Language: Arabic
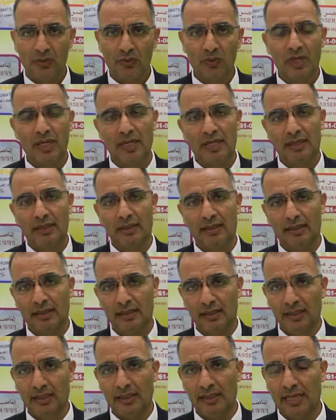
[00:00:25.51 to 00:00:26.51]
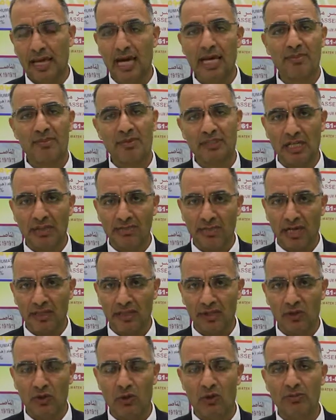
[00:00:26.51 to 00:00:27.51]
وجلب
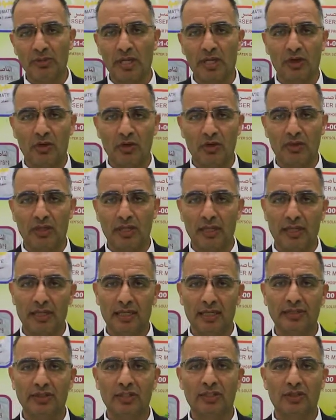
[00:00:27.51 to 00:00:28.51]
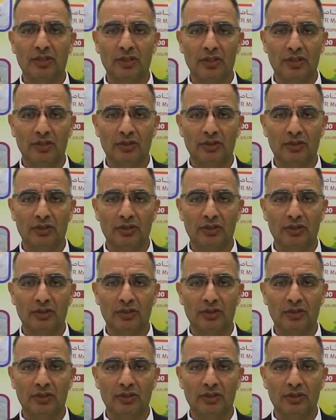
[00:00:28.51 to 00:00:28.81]
طبعا العمله الحره التي